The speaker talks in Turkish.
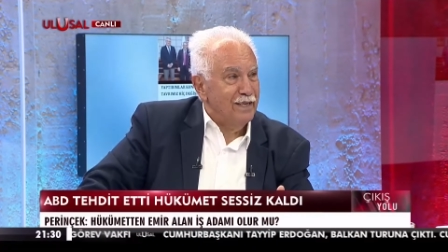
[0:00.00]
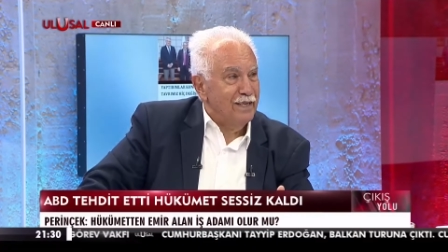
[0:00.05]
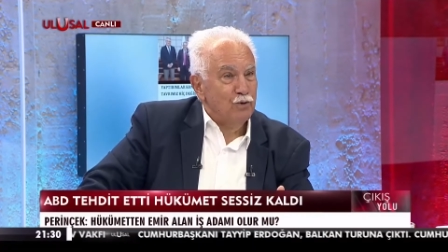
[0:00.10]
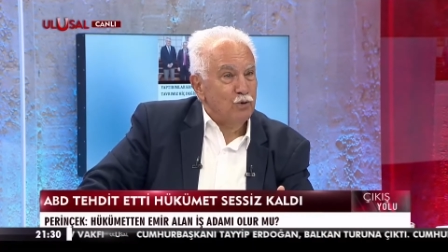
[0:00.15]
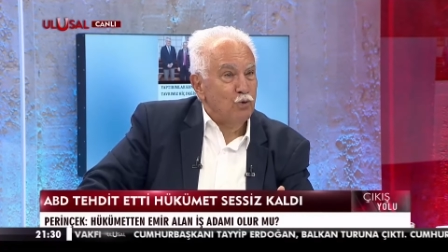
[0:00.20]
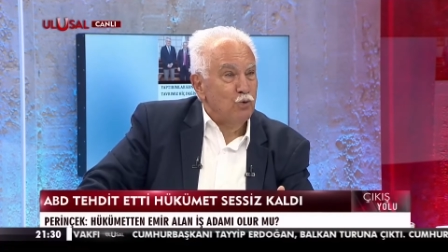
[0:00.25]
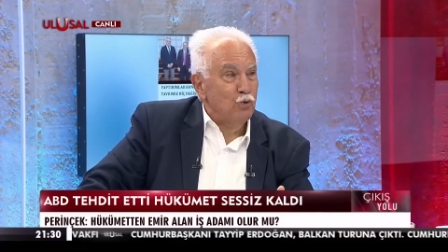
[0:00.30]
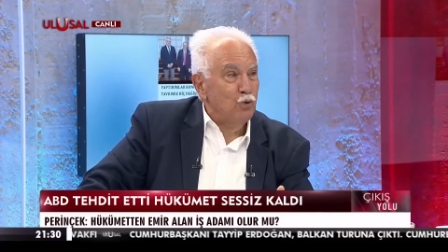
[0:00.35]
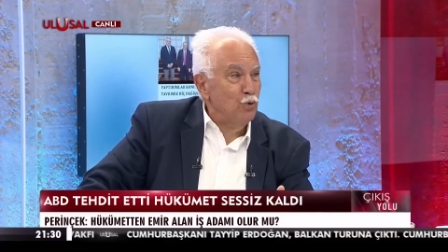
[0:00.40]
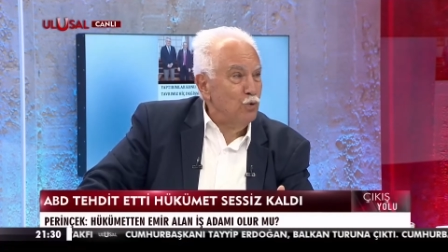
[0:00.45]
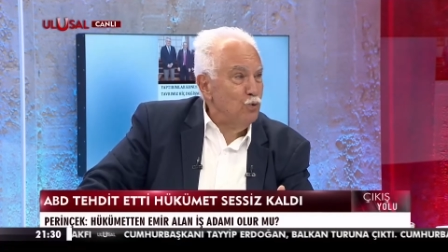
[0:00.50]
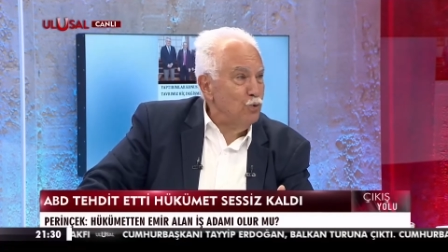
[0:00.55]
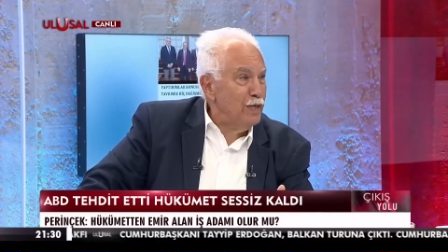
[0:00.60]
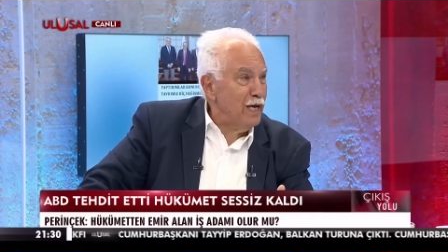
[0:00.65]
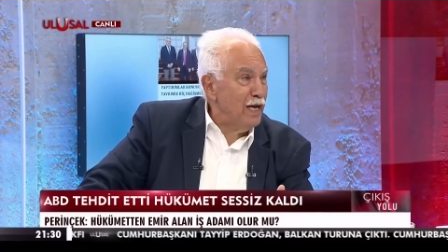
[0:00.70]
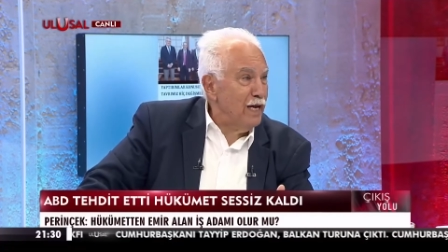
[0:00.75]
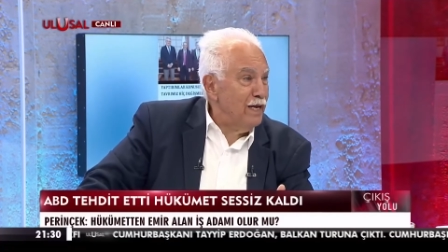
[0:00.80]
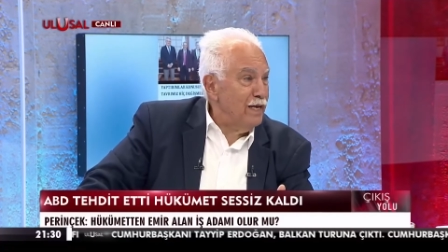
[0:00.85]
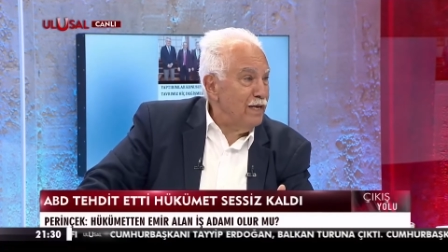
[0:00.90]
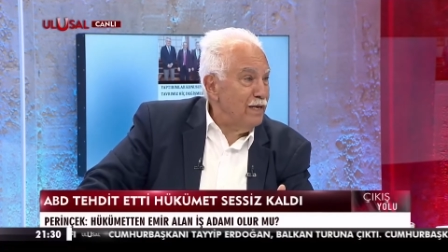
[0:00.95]

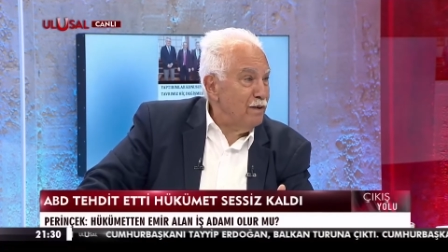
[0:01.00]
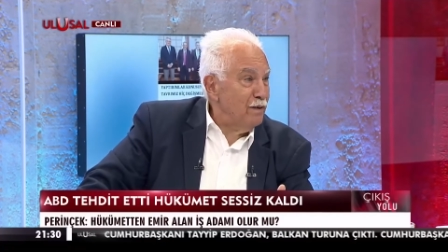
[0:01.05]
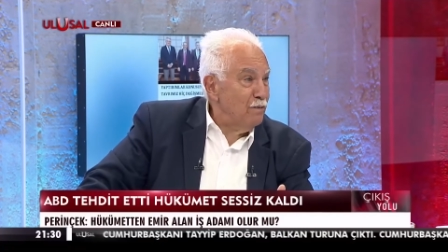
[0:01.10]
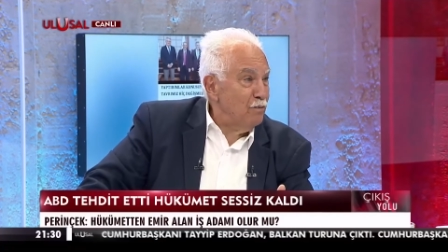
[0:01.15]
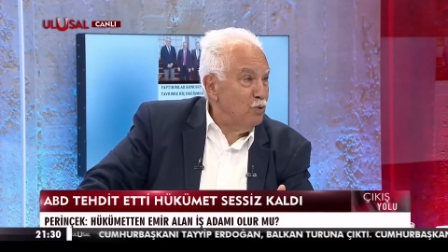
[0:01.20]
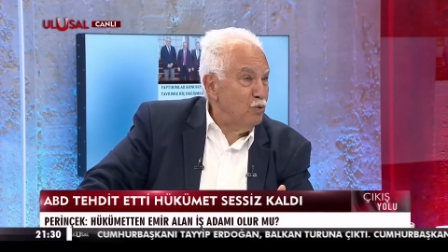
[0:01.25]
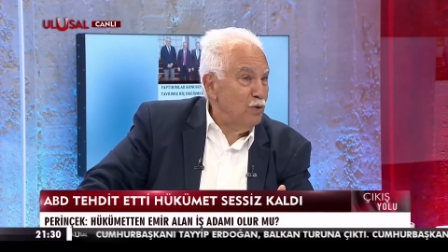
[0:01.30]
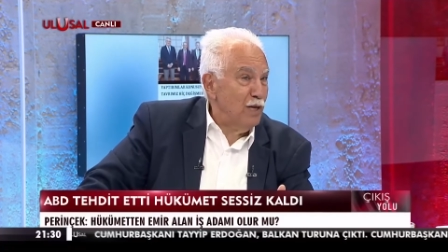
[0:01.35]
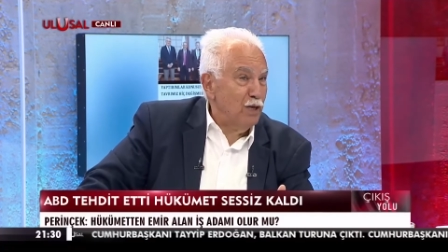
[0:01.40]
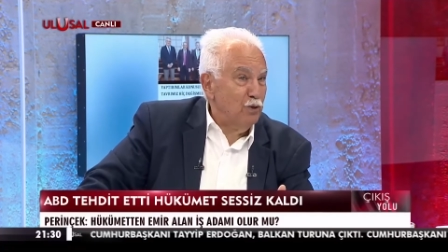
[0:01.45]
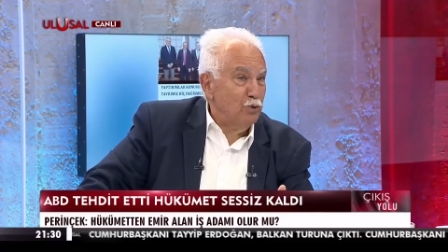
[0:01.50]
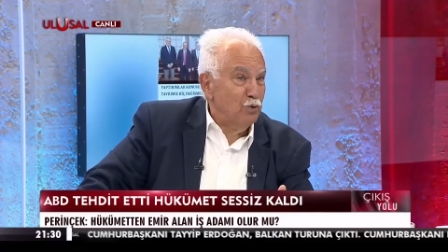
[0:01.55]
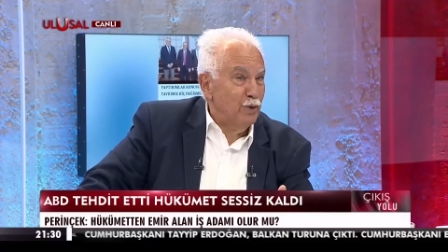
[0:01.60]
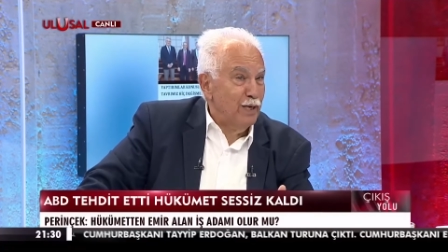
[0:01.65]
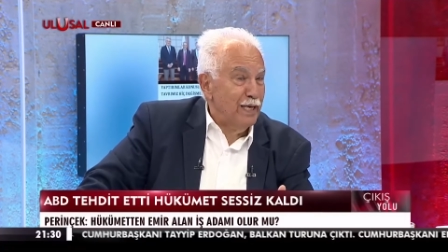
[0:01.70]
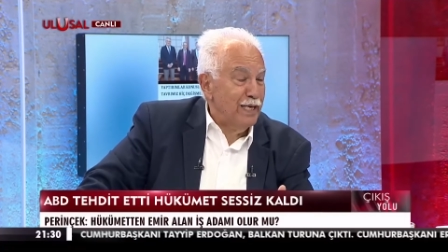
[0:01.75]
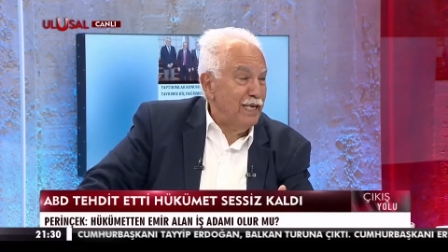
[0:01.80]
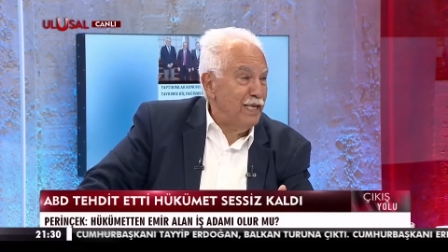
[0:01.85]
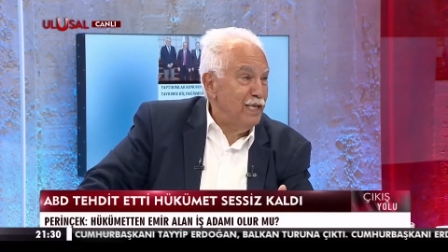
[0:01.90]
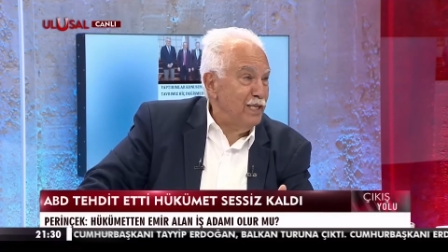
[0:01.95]
çukurunda bundan
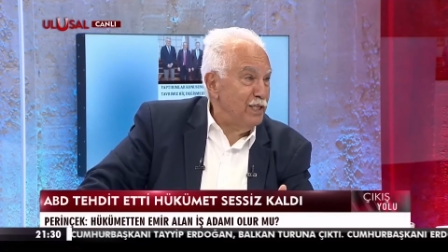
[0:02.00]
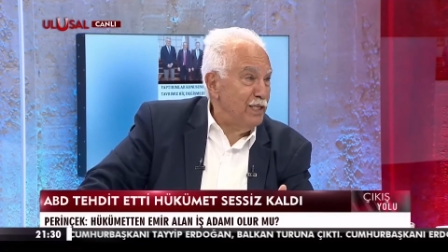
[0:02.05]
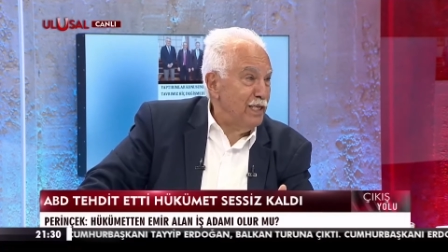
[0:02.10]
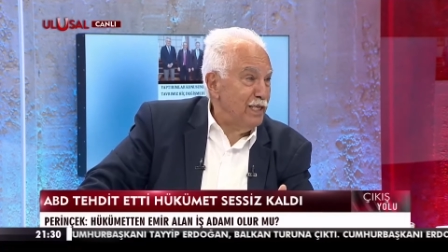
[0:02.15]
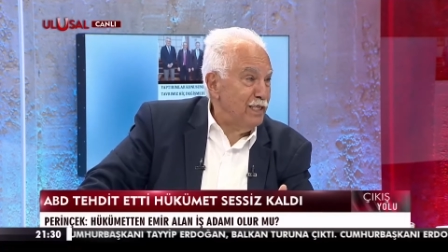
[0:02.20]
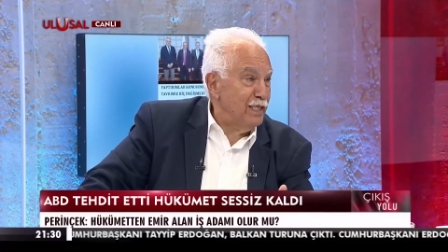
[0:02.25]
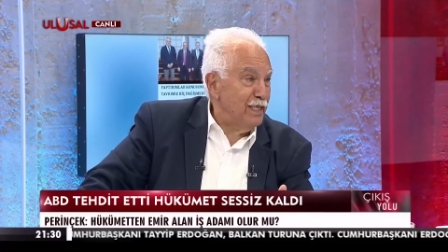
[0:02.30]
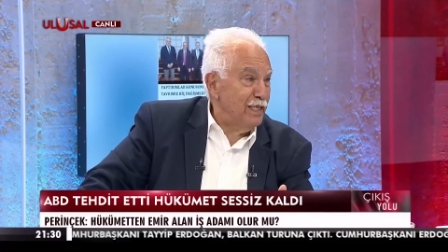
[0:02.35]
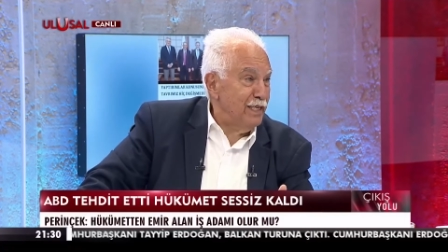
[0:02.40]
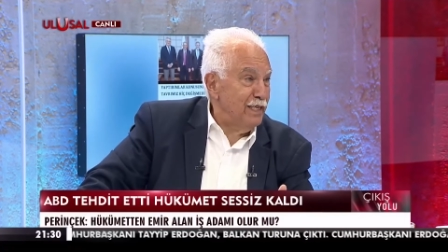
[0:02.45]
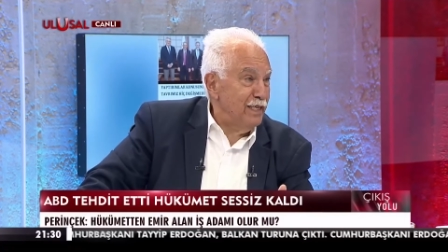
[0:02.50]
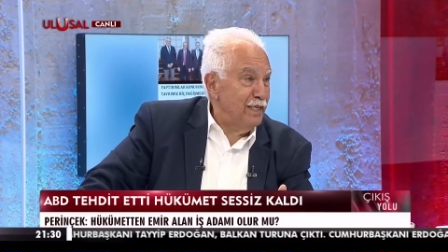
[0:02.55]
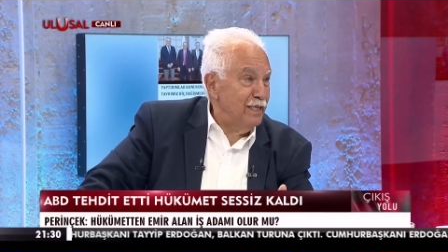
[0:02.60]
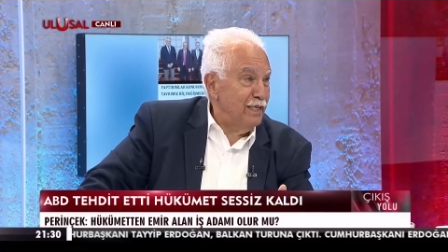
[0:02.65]
sonra gelecekleri.